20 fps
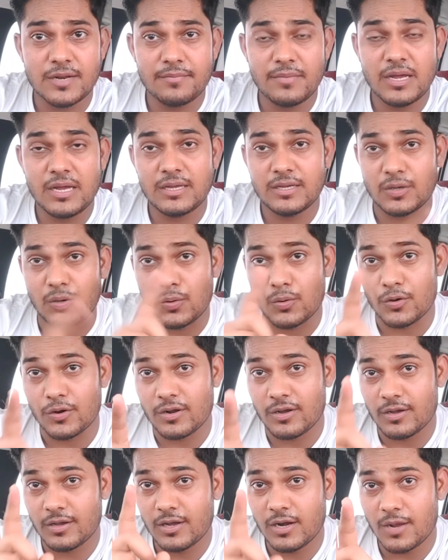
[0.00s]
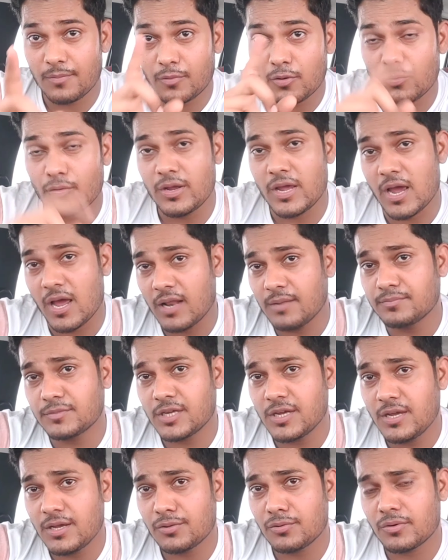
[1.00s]
में और अगर आपको कोई हेल्प
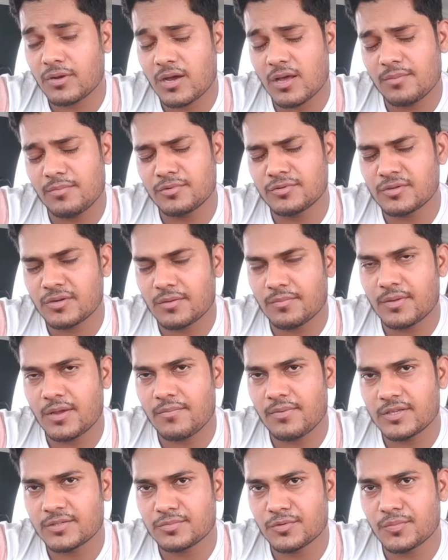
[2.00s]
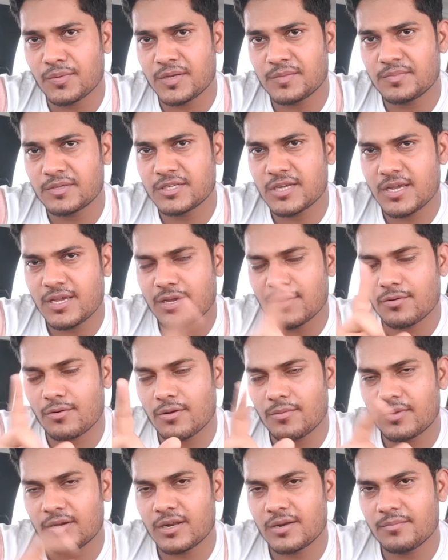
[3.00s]
चाहिए तो कार म्यूजिक अप के फेसबुक पेज पे जाइए कॉल
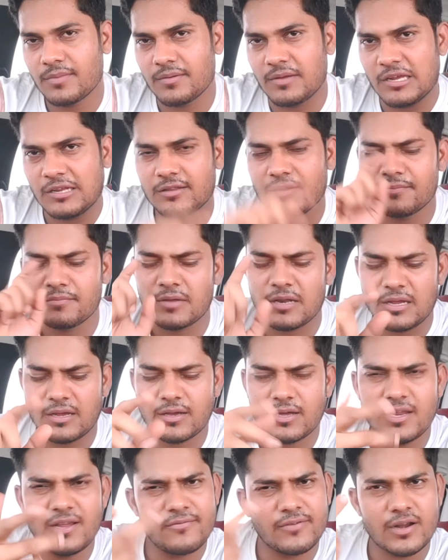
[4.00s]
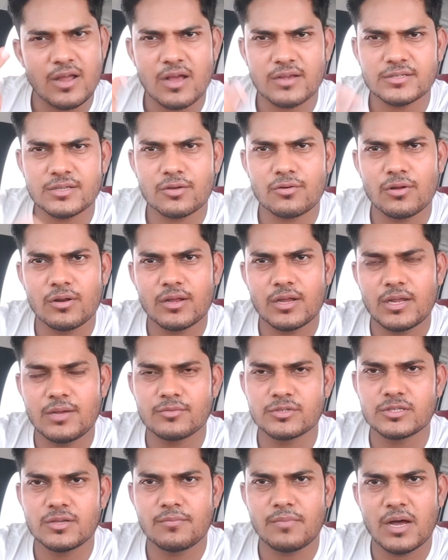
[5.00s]
बटन पे एकदम क्लिक करिए फटाक से कॉल करिए
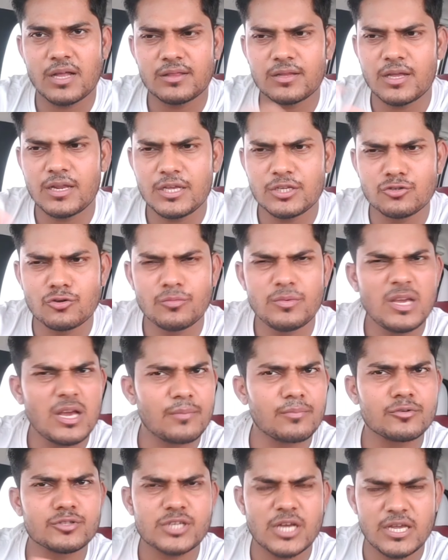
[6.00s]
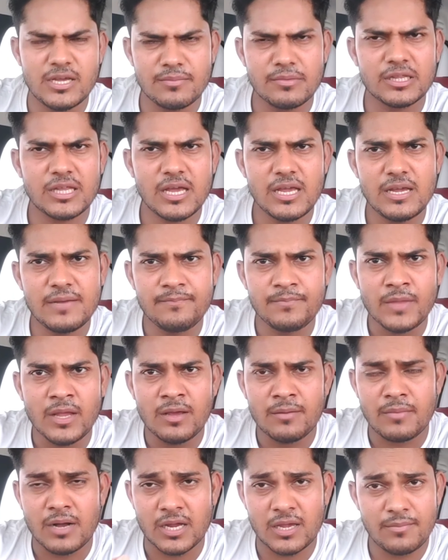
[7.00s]
मुझसे बात करिए जो भी आपको चाहिए बताइए
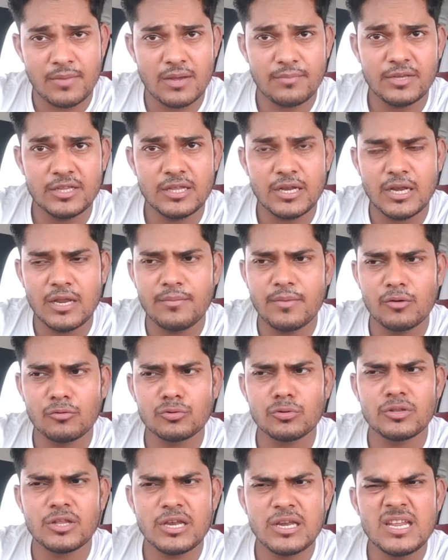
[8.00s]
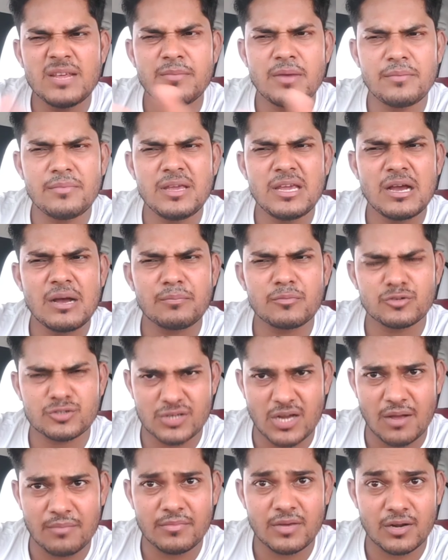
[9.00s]
बाकी मैं अभी दिल्ली में हूँ तो दिल्ली में भी आप कुछ
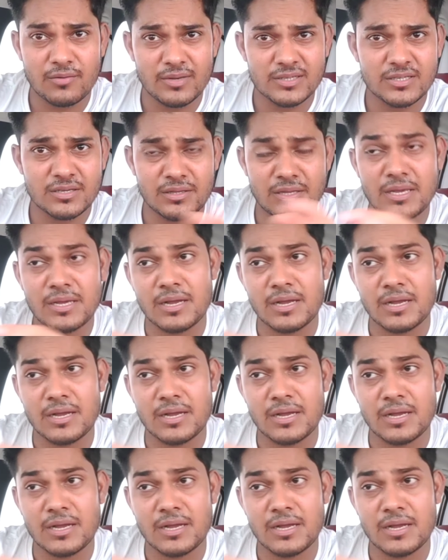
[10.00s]
काम करवा सकते हैं